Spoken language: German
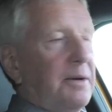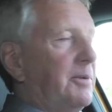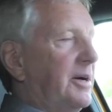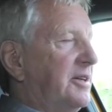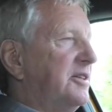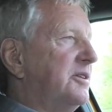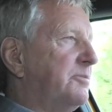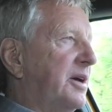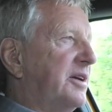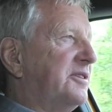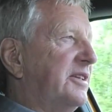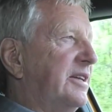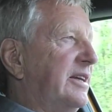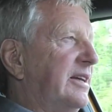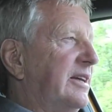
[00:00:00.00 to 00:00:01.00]
Dank bei diesem
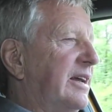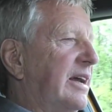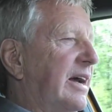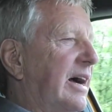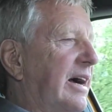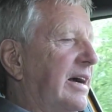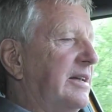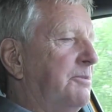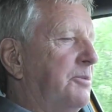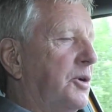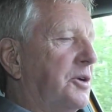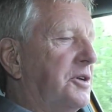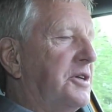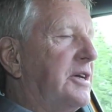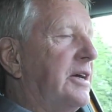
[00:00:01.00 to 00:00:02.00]
ST eine
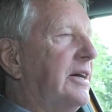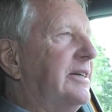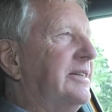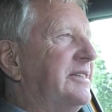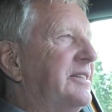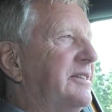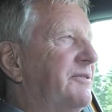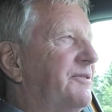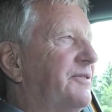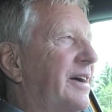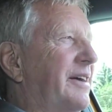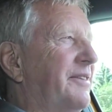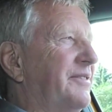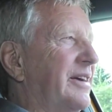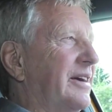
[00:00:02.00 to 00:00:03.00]
Möglichkeit, die
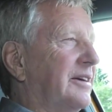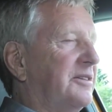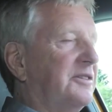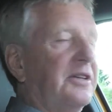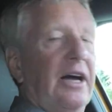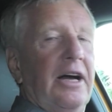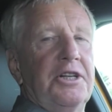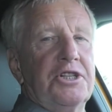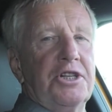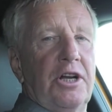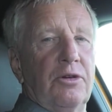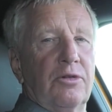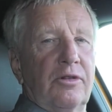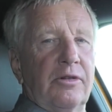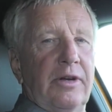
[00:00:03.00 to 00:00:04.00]

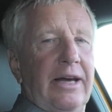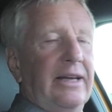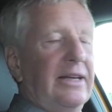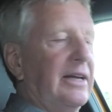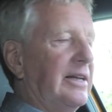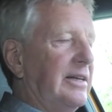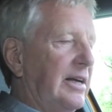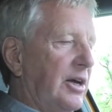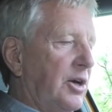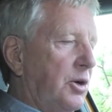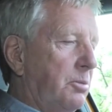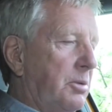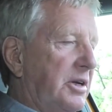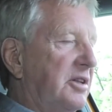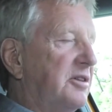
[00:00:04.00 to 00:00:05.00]
Fahrwerkseinstellung zu ändern.
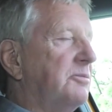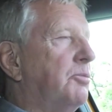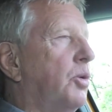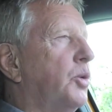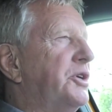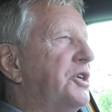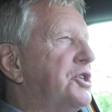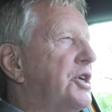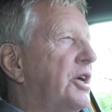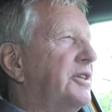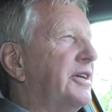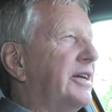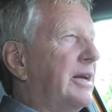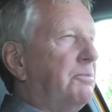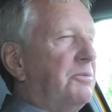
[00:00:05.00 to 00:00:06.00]
Über diesen
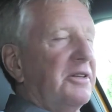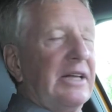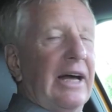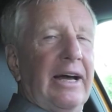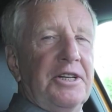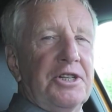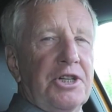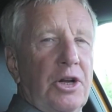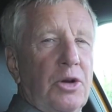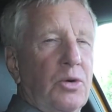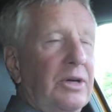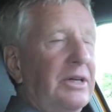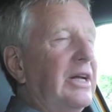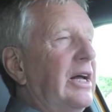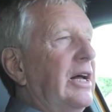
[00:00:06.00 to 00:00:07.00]
Modi-Schalter gibt es
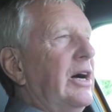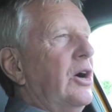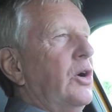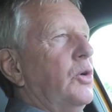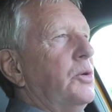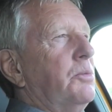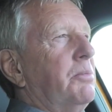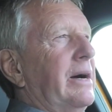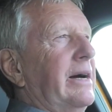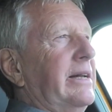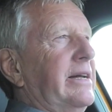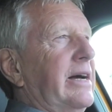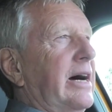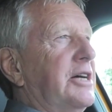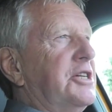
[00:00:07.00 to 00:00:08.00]
Einstellungen und
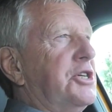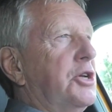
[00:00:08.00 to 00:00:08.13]
bei der